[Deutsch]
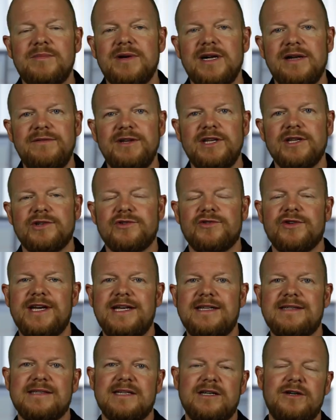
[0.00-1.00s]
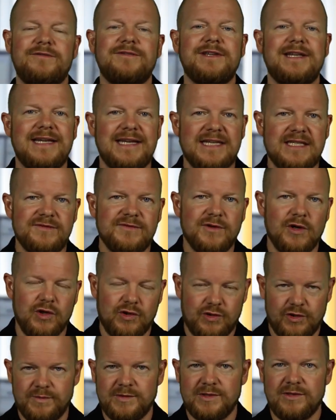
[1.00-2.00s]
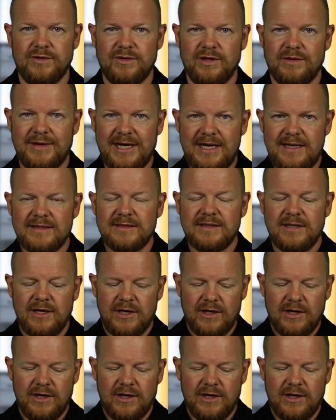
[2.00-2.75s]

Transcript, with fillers: mal wieder Trades auf den SVXY gemacht.